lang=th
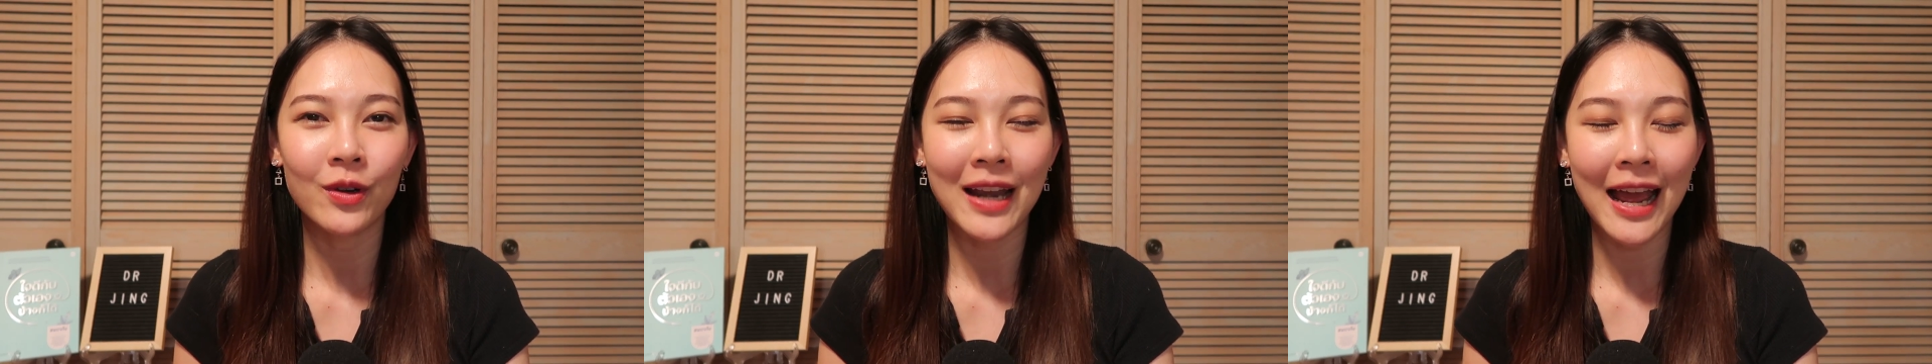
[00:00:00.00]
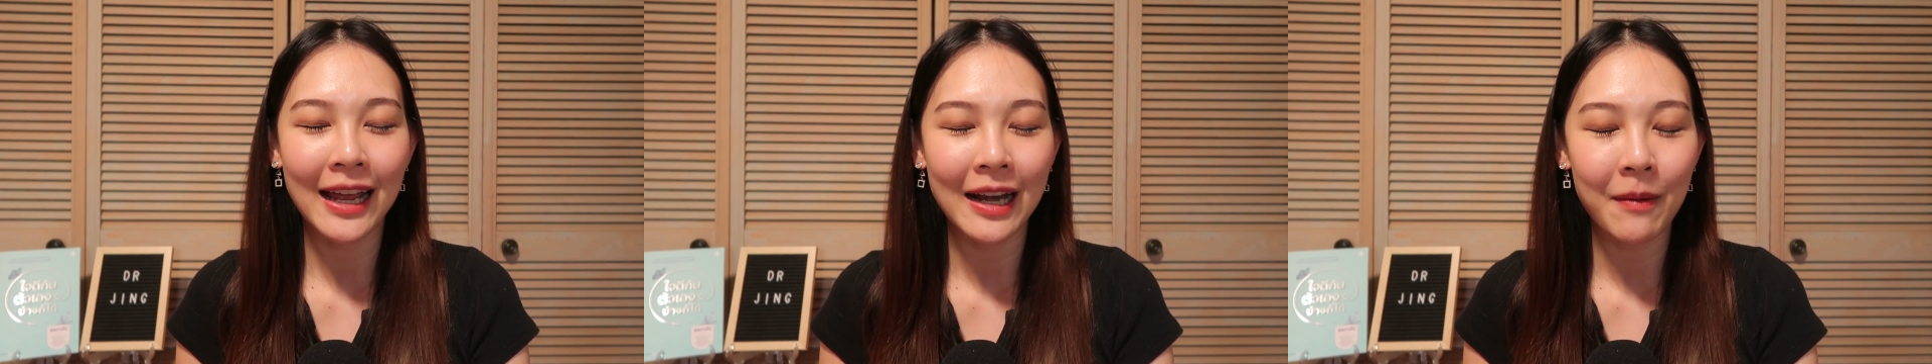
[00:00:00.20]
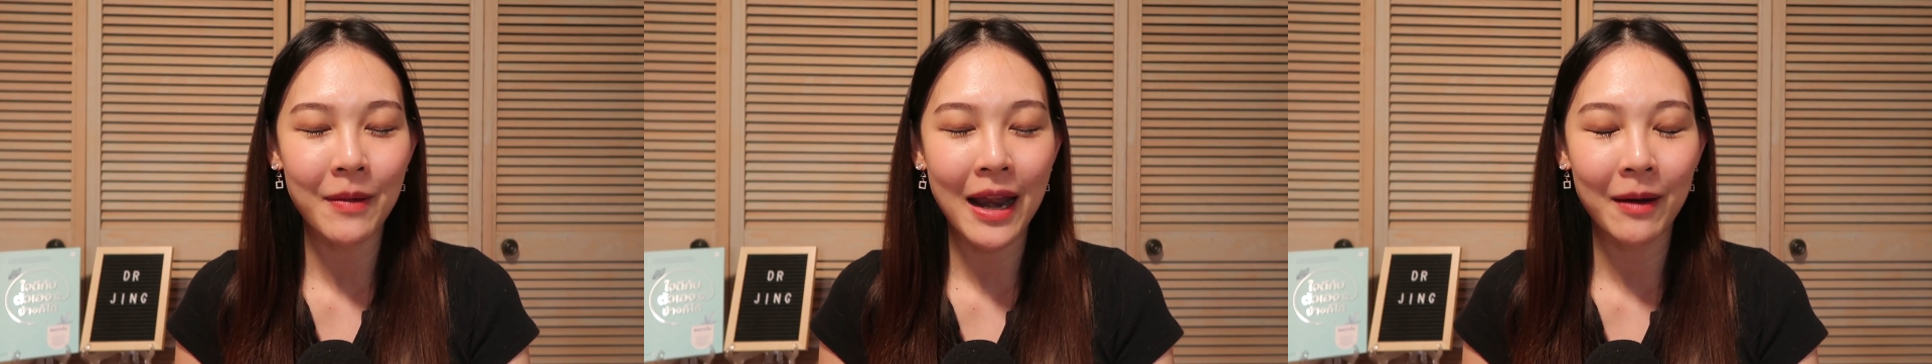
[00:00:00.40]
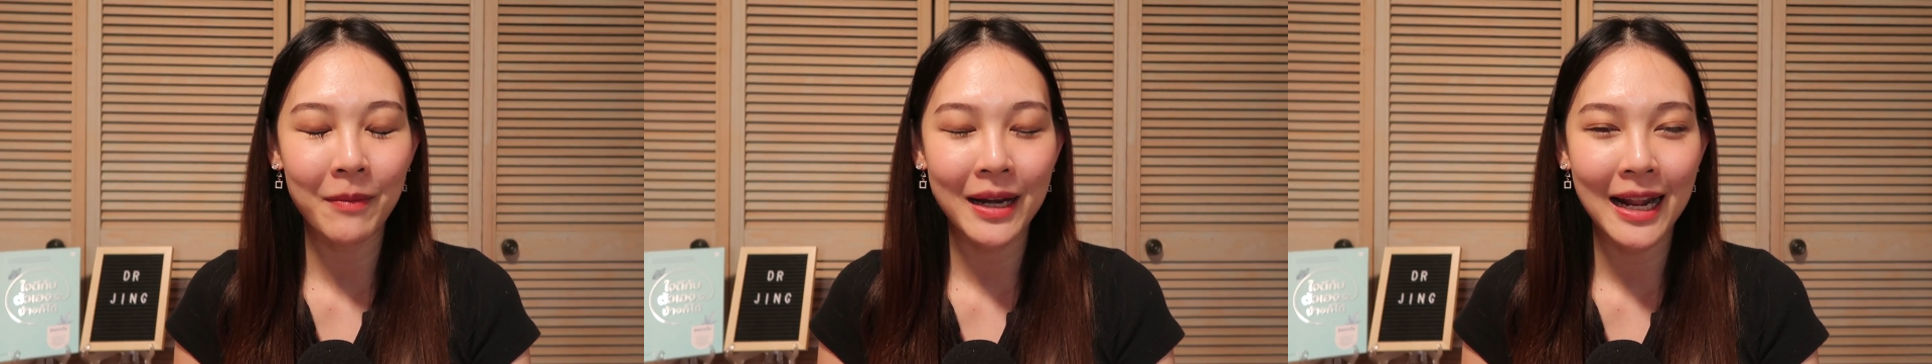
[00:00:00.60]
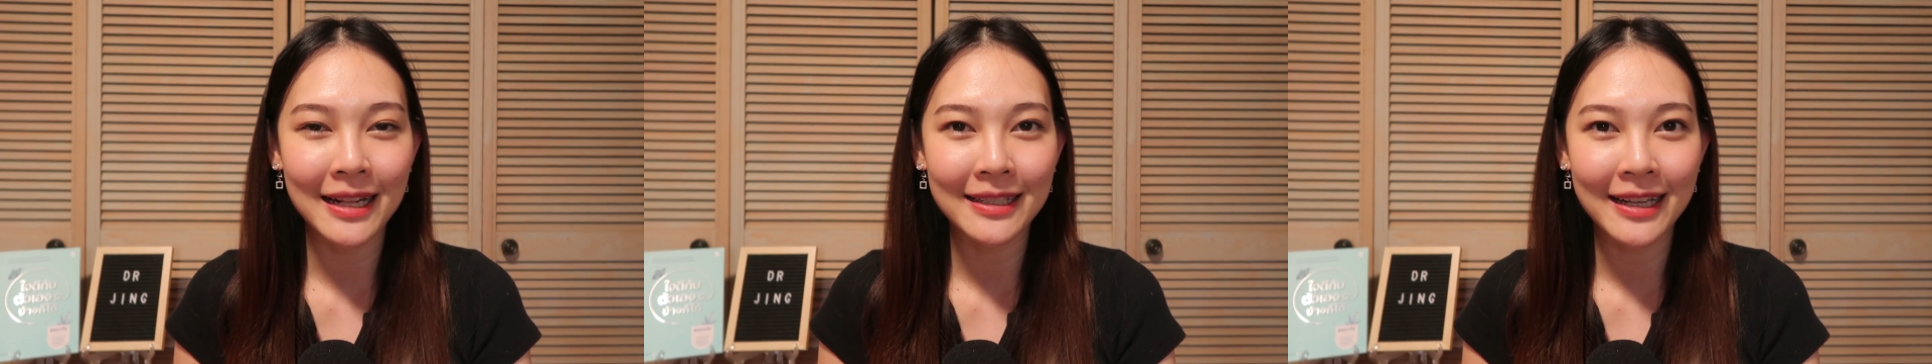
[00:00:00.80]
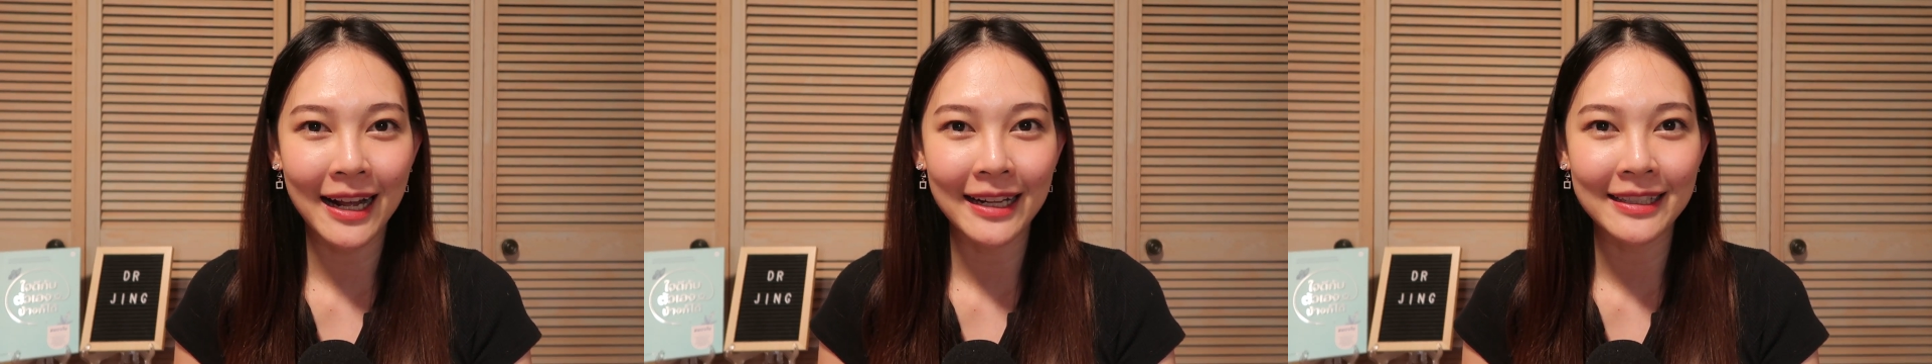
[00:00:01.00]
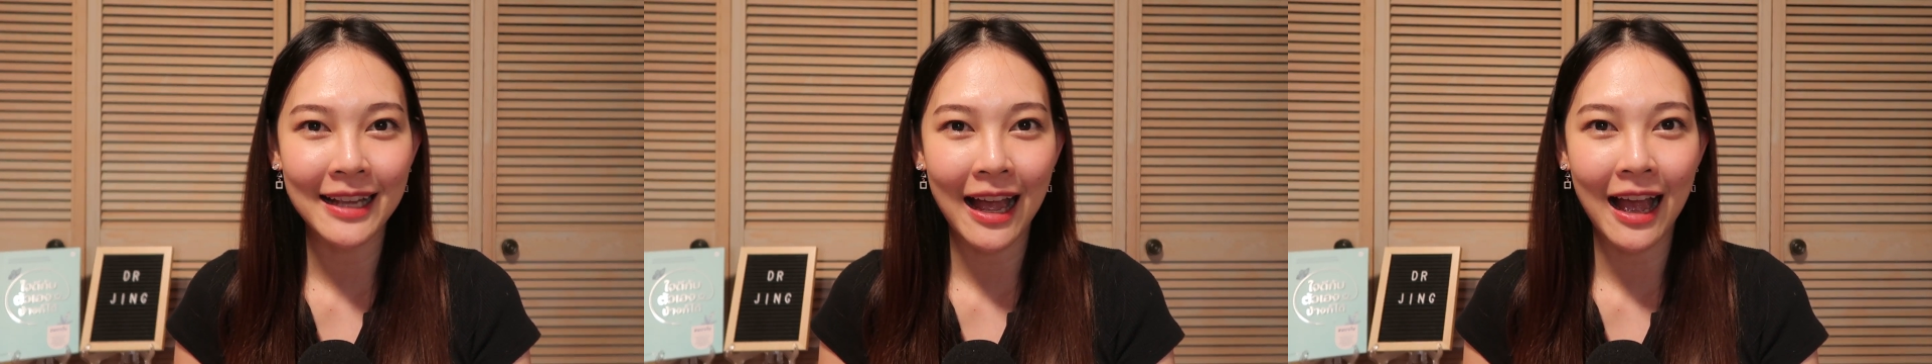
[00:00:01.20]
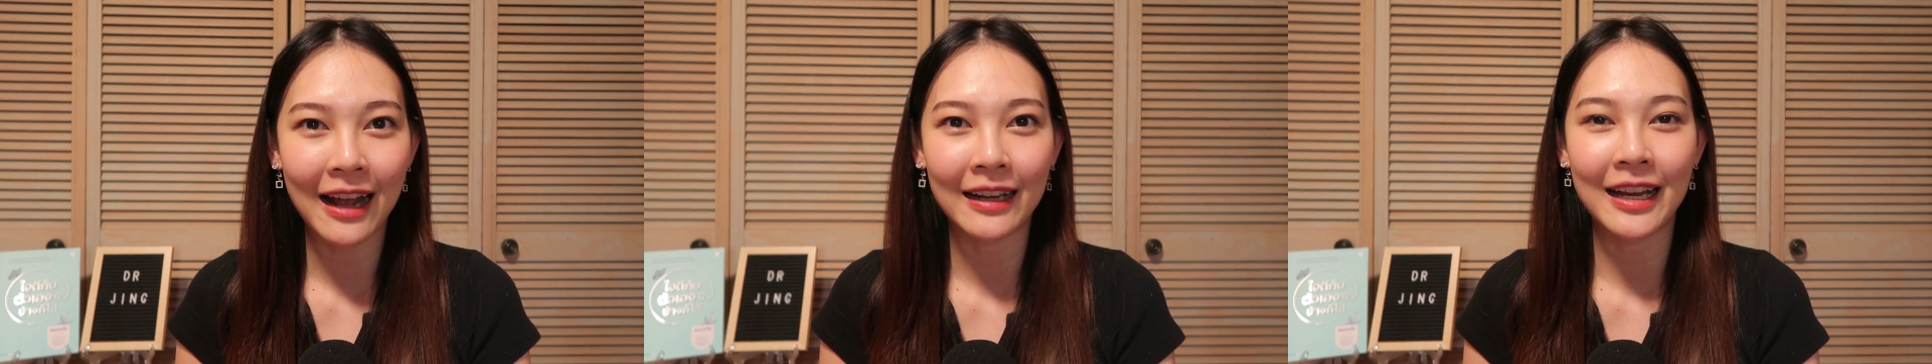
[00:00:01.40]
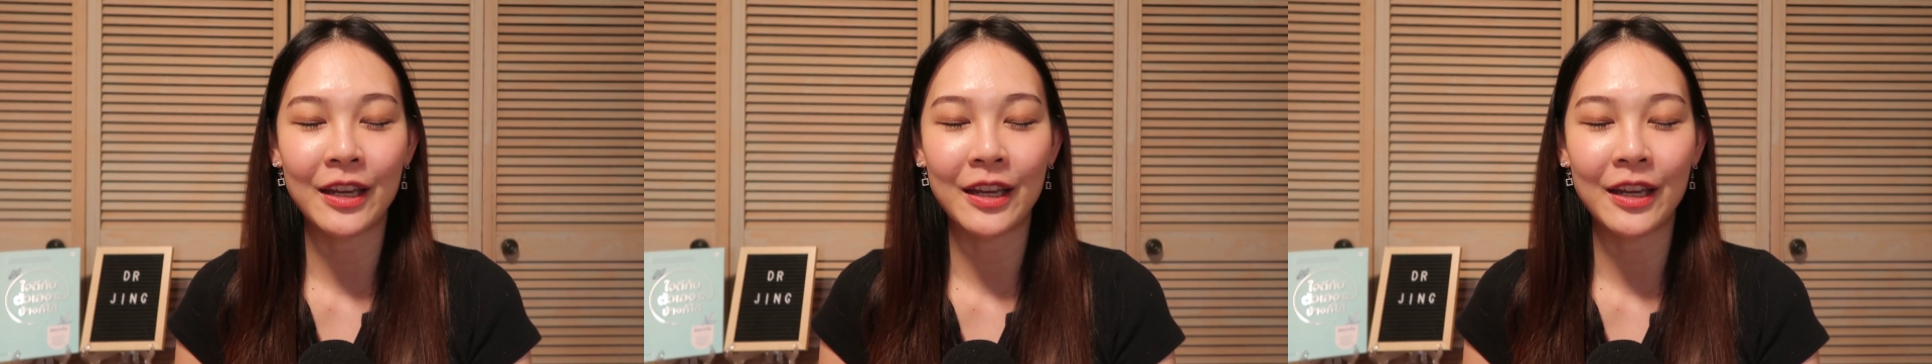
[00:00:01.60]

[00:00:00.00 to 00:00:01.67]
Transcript: ได้รับแรงบันดาลใจจาก